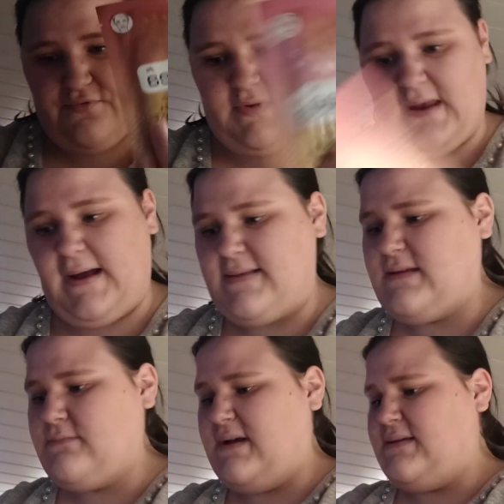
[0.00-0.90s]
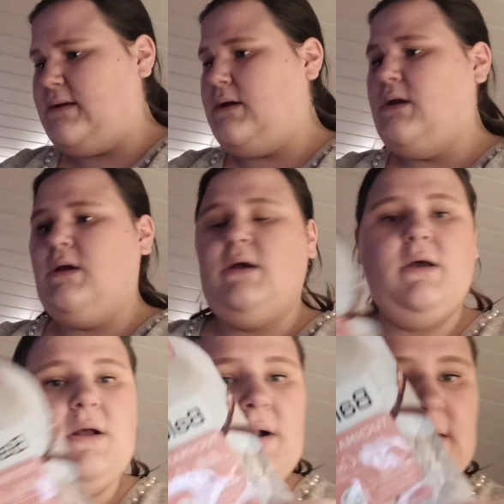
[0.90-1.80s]
von der ganzen Maske.
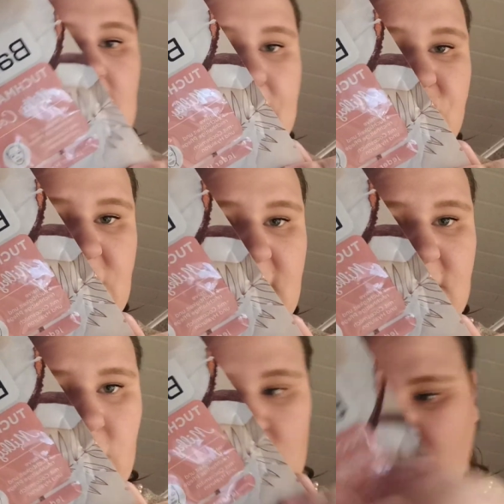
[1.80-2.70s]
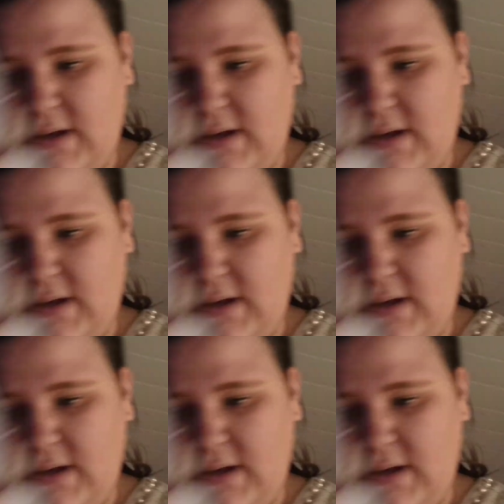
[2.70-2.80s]
Dann habe ich diese neue